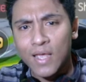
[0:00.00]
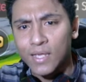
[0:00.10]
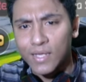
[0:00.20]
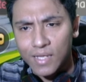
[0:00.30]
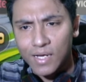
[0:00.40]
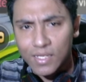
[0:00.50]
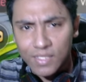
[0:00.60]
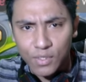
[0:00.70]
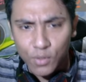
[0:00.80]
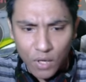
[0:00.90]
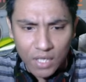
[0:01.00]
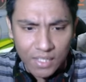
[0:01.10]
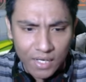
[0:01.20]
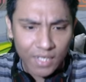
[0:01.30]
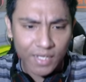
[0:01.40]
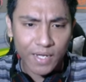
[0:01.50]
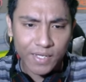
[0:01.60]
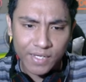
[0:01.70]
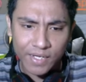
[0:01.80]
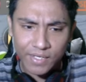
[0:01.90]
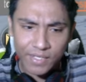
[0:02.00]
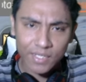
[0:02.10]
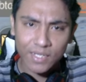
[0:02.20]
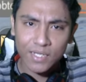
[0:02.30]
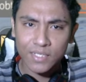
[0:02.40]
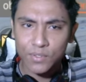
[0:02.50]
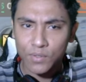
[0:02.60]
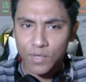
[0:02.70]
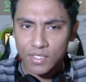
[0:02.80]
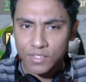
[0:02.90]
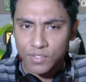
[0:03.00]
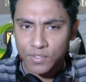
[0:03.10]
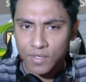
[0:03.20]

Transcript: kita gacha dulu aja kali ya Iya kita gacha dulu aja cuy